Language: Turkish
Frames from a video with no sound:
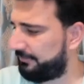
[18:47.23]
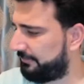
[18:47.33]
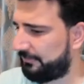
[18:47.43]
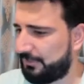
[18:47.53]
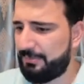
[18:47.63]

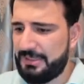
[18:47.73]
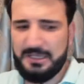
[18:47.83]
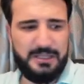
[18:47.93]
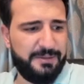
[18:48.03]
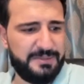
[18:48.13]
Bunu bir
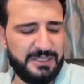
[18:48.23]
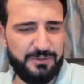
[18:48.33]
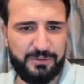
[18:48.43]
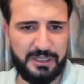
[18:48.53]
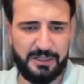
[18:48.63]
yanımıza
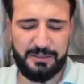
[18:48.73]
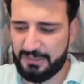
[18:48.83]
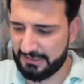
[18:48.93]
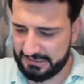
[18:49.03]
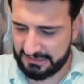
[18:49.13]
not alalım.
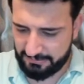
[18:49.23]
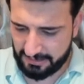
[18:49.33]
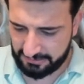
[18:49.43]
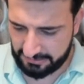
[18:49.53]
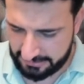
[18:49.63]
Hangisine
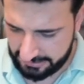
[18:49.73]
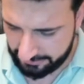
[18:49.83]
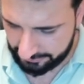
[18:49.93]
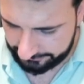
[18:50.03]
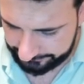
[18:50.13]
baktık? Gleyhop.